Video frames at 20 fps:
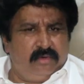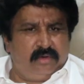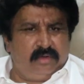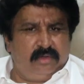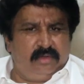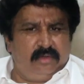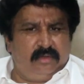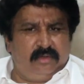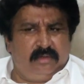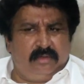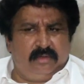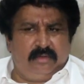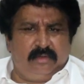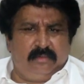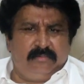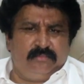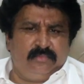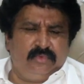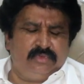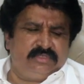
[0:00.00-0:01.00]
और
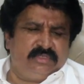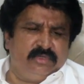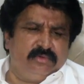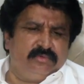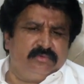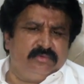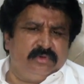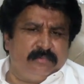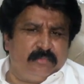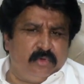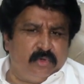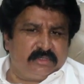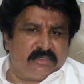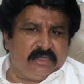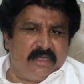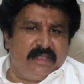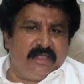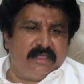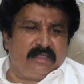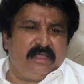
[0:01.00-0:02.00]
मुझसे उन्होंने
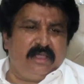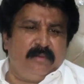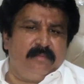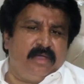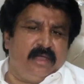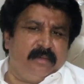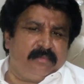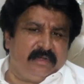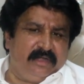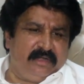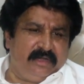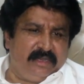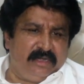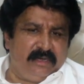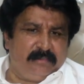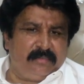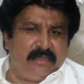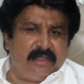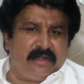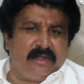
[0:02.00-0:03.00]
बहुत कहा है कि हम आपके
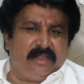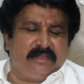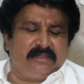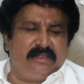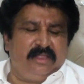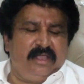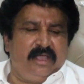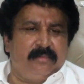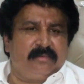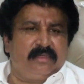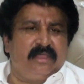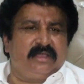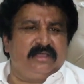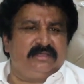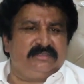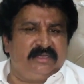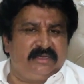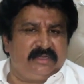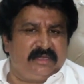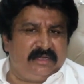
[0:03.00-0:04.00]
डेरे पर रहते हैं आपके
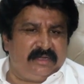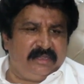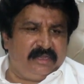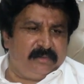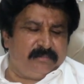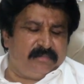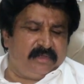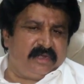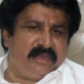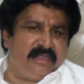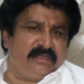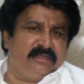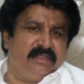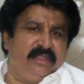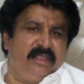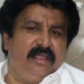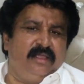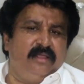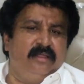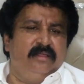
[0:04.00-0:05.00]
कज़न के डेरे पर
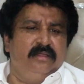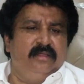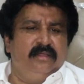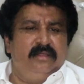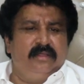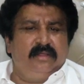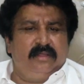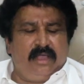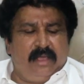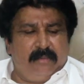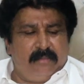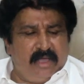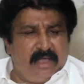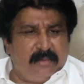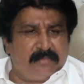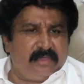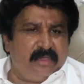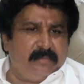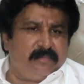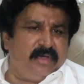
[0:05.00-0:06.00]
रहते हैं हम
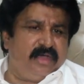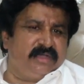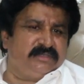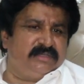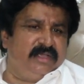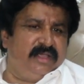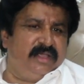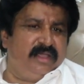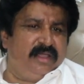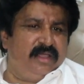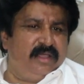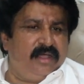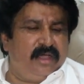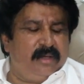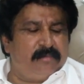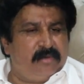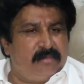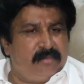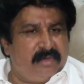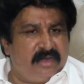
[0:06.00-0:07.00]
आपके पास आए हैं
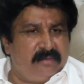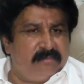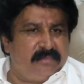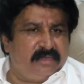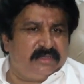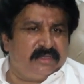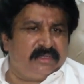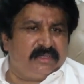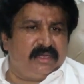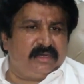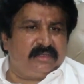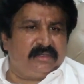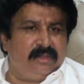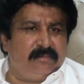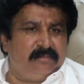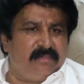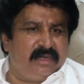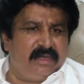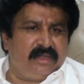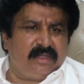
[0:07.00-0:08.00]
आप हमारी मदद करते
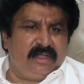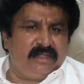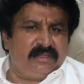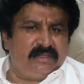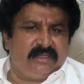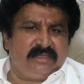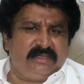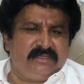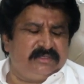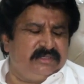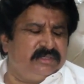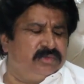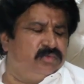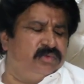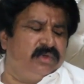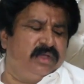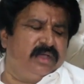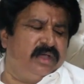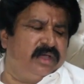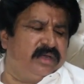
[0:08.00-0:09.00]
हैं मैंने कहा जी किसी
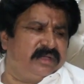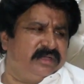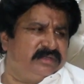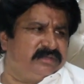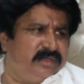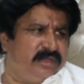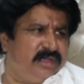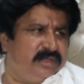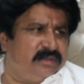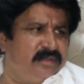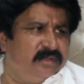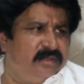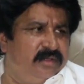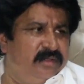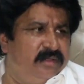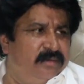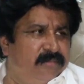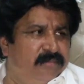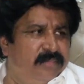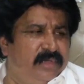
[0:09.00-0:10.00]
गुनागार के साथ
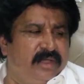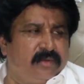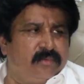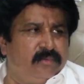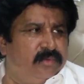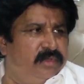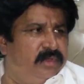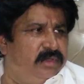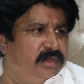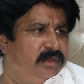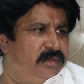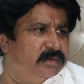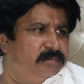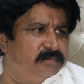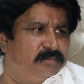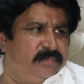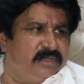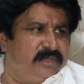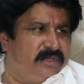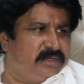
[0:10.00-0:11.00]
मैं कोई
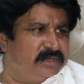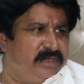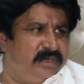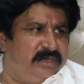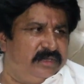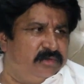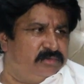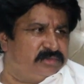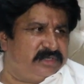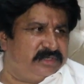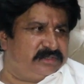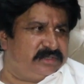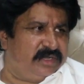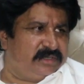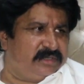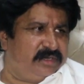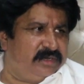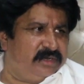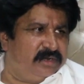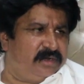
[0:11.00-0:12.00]
मदद के लिए उसके
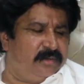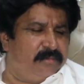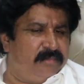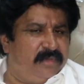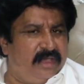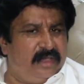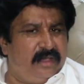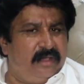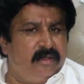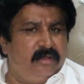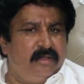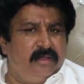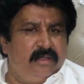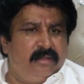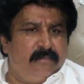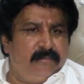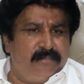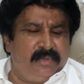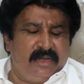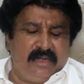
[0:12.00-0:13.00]
साथ नहीं खड़ा
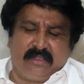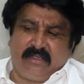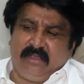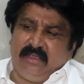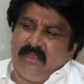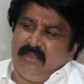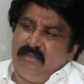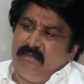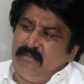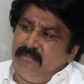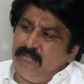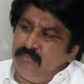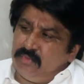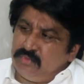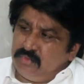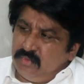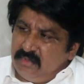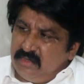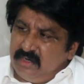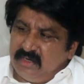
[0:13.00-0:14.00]
मैं बल्कि
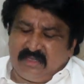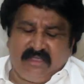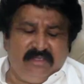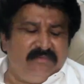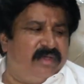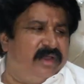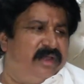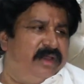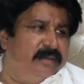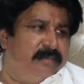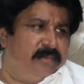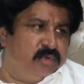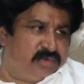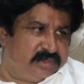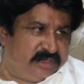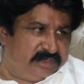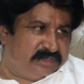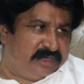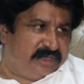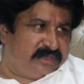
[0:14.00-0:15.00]
वो जो लड़की वाले हैं मैं
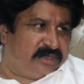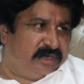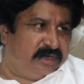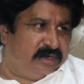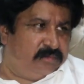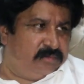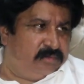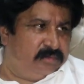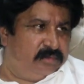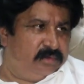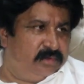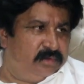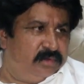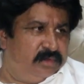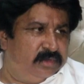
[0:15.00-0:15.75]
उनके साथ खड़ा हूँ